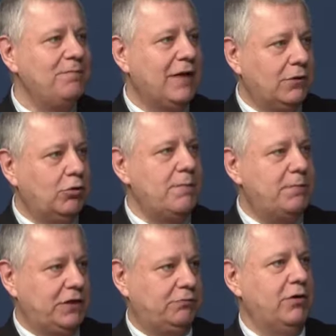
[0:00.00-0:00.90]
который
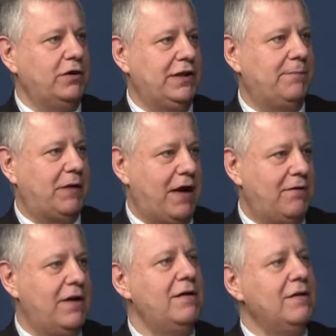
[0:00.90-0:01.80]
присвоил себе
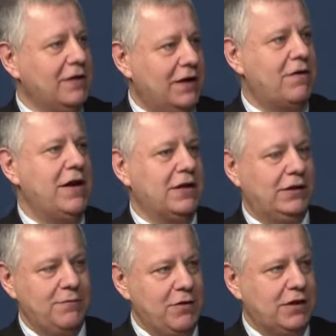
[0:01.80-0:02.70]
право говорить
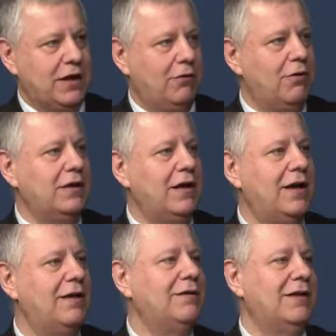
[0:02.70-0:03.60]
от имени
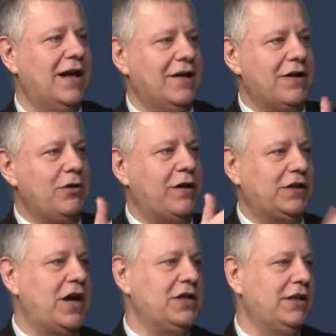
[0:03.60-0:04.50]
народа, да, говори,
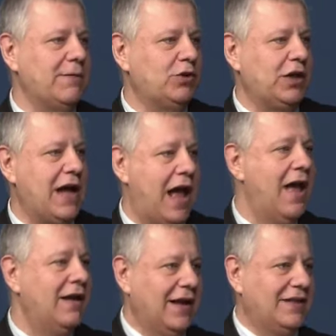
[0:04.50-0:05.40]
уважающий ты мужика,
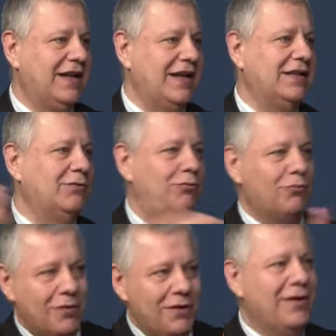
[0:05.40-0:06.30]
как сказано у
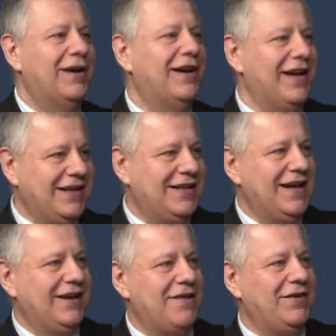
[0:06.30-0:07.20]
э,
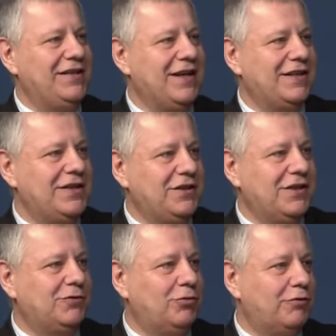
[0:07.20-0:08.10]
Алексея, графа Алексея Константиновича
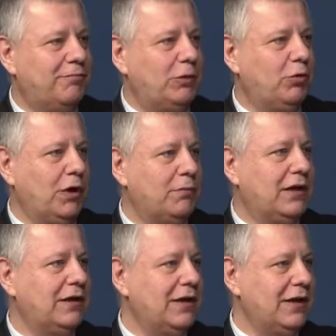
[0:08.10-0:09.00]
Толстого в «Потоке
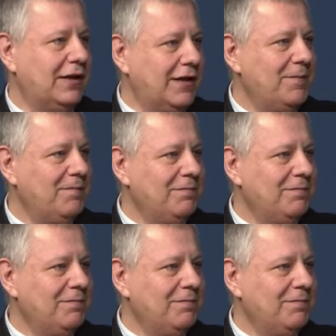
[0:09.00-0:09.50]
богатыре, да?